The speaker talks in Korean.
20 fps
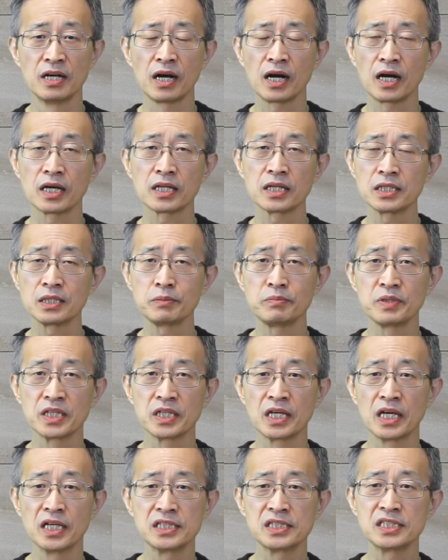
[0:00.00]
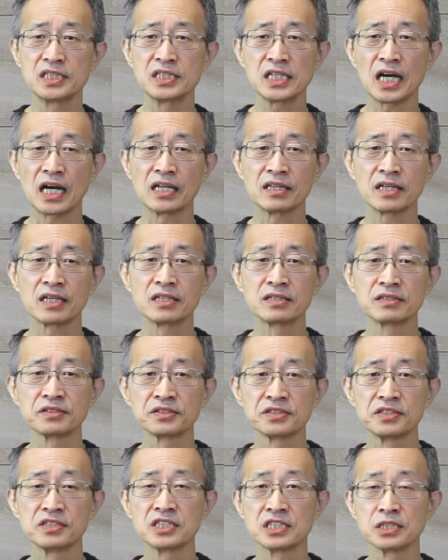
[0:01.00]
하나님이 계시지 않다는
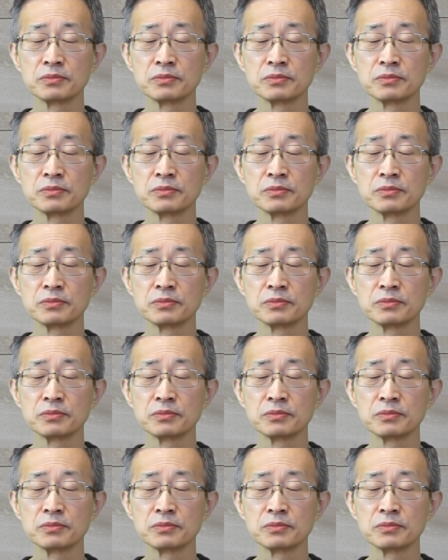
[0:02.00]
것을